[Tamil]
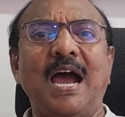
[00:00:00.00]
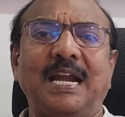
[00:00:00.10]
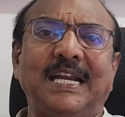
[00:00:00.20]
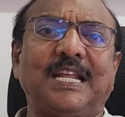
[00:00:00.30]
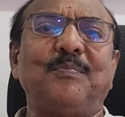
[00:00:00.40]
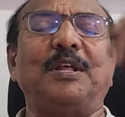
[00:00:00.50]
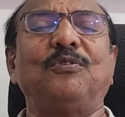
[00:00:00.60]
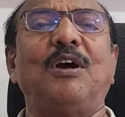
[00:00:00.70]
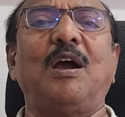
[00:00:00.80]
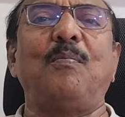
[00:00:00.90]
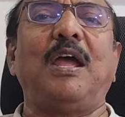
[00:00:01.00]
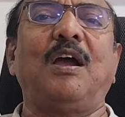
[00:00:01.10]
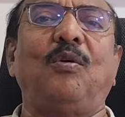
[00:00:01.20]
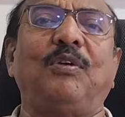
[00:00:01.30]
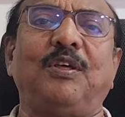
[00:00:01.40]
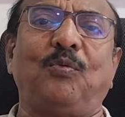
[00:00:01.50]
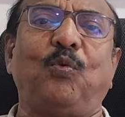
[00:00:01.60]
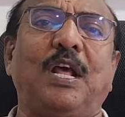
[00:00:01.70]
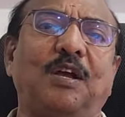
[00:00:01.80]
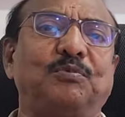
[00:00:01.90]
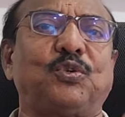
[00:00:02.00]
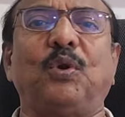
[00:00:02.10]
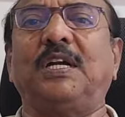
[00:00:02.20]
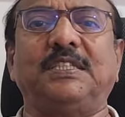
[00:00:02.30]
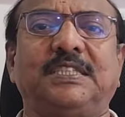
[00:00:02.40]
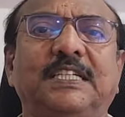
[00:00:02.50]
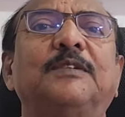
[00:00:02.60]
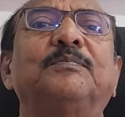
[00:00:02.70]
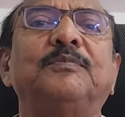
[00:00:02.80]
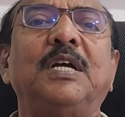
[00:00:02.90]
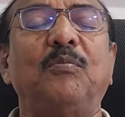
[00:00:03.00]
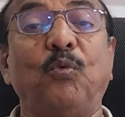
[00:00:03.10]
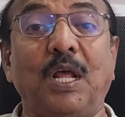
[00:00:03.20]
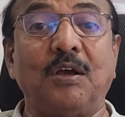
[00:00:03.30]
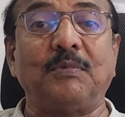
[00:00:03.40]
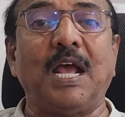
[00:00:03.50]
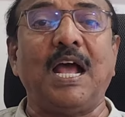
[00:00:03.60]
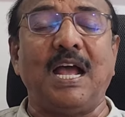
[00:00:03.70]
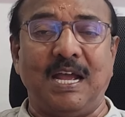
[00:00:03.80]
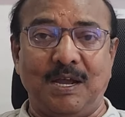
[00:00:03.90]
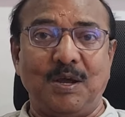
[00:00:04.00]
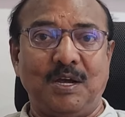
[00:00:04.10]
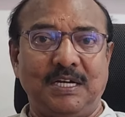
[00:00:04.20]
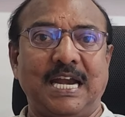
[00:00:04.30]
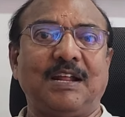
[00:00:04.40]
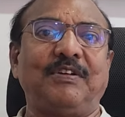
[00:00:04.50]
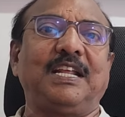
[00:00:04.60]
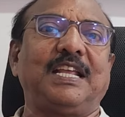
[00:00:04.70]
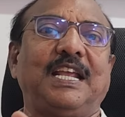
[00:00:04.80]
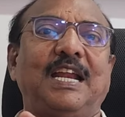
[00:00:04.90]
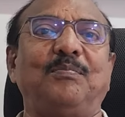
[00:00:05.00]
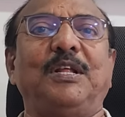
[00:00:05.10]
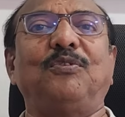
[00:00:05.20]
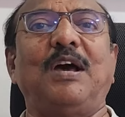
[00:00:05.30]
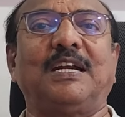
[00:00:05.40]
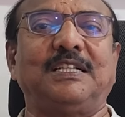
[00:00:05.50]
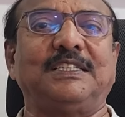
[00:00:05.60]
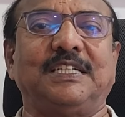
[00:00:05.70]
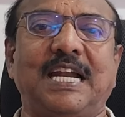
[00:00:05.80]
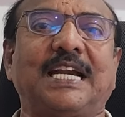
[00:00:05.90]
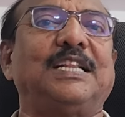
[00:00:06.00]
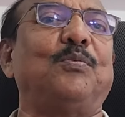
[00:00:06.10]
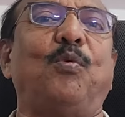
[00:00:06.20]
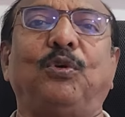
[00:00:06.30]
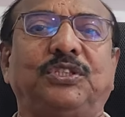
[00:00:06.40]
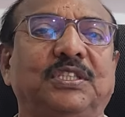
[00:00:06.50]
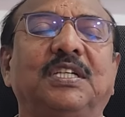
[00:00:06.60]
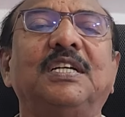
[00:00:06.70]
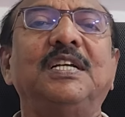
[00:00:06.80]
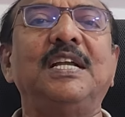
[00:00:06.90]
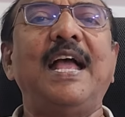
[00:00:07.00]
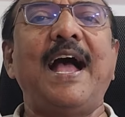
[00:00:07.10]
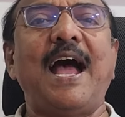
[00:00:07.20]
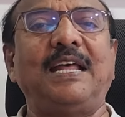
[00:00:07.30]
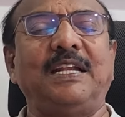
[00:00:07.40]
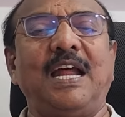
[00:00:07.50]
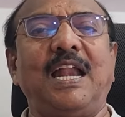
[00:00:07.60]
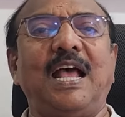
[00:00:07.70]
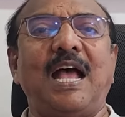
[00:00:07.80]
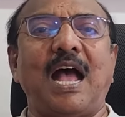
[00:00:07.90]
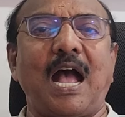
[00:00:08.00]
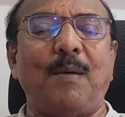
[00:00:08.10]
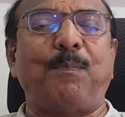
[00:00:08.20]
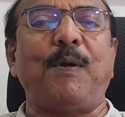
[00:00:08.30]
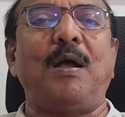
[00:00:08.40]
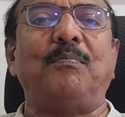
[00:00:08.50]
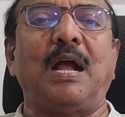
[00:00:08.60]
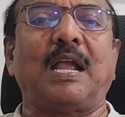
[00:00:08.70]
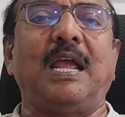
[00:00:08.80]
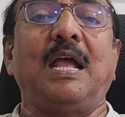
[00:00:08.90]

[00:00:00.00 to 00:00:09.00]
அன்னைக்கு மெதுவாக மேக இது உலகம் சுழலுச்சு உலகம்னா நடவடிக்கைகள் மெதுவாக இருந்துச்சு நடந்து போச்சு அதனால் அப்போ மக